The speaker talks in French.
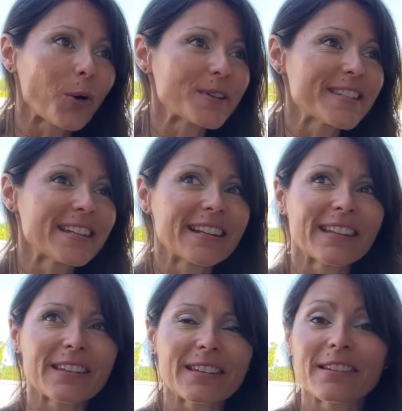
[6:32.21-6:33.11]

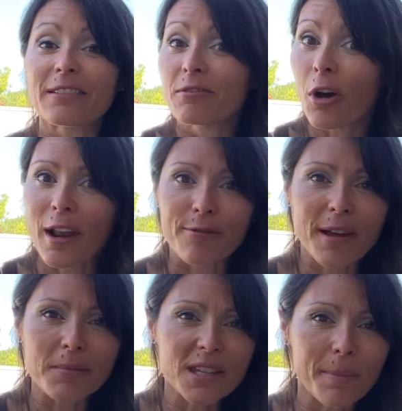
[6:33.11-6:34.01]
recycler dans la
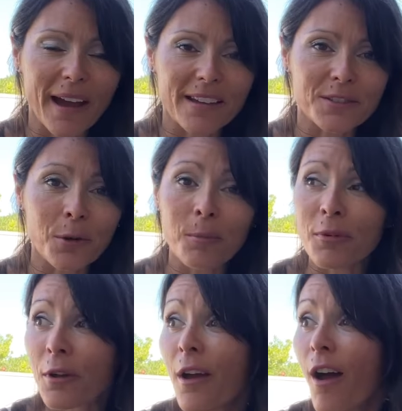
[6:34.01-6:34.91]
famille par
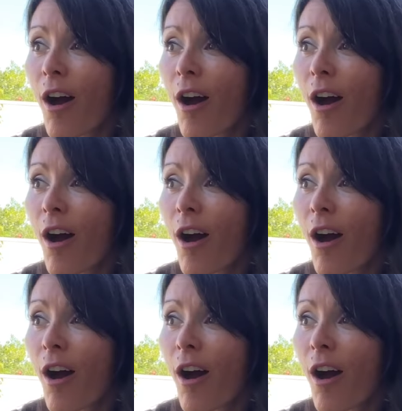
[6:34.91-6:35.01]
exemple,